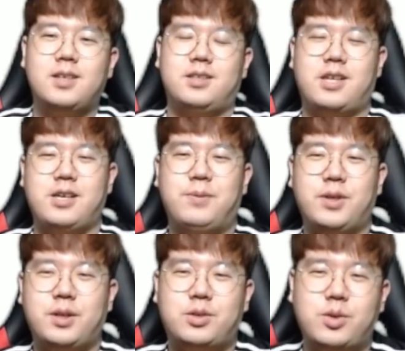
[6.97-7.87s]
자
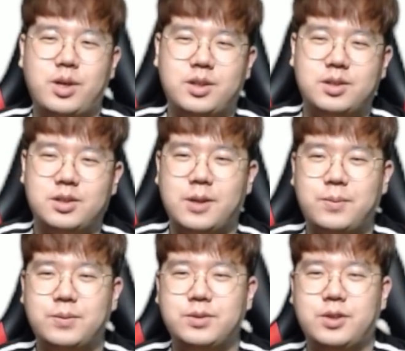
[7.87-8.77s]
이번에 소개해드릴
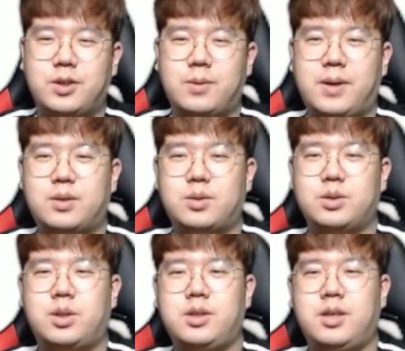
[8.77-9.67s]
제품은요 바로
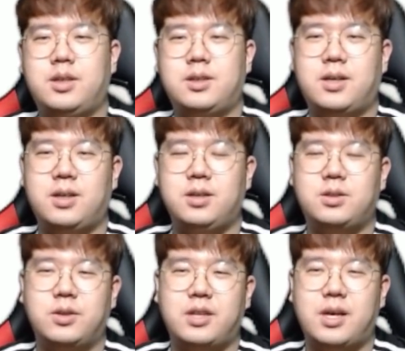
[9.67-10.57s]
천혜의 땅
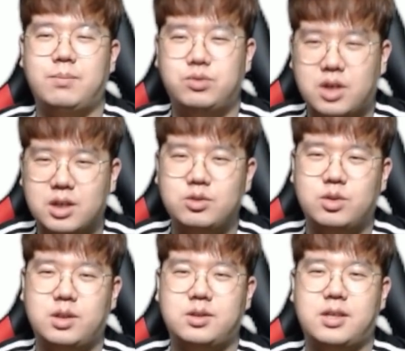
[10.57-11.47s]
전남
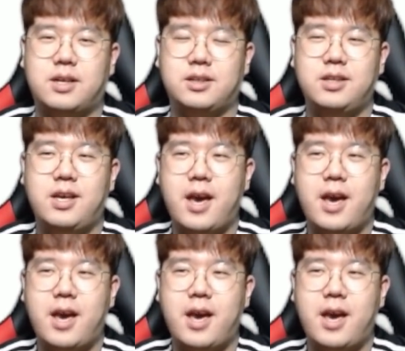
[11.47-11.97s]
무안군에서 자란